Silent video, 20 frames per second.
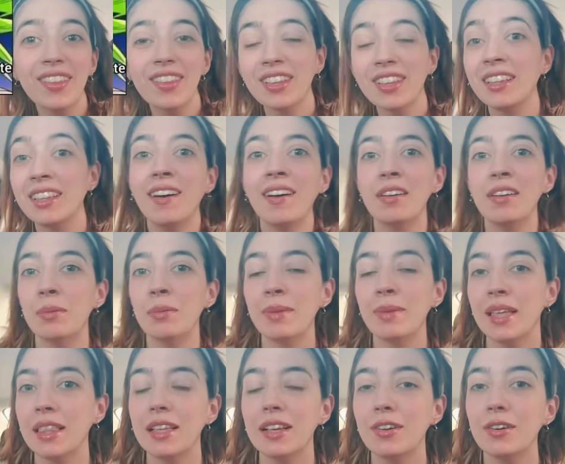¿Dónde estaban los
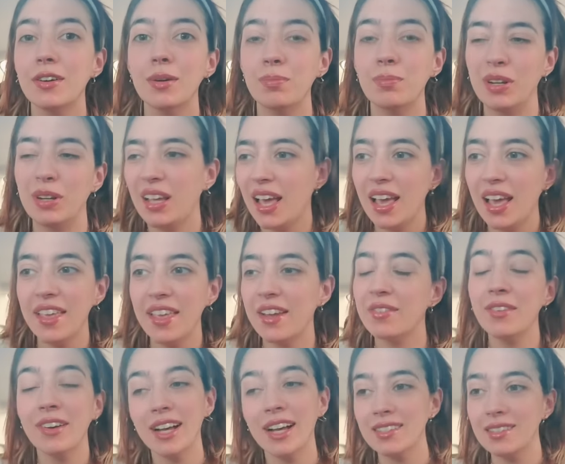médicos? ¿Por qué ella
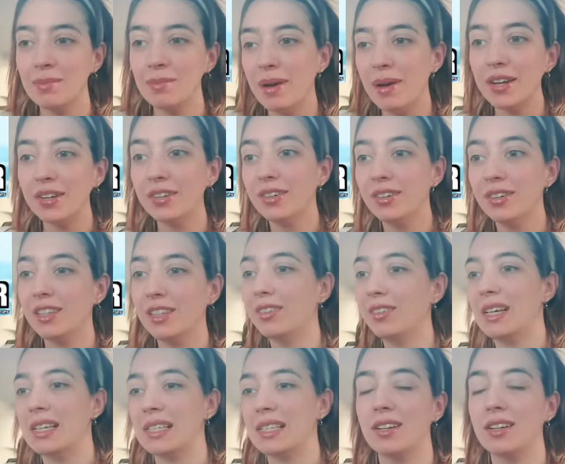nunca se paró? Y
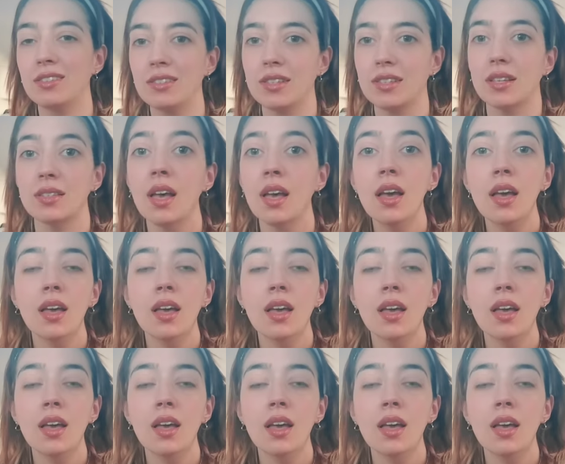todas esas cosas.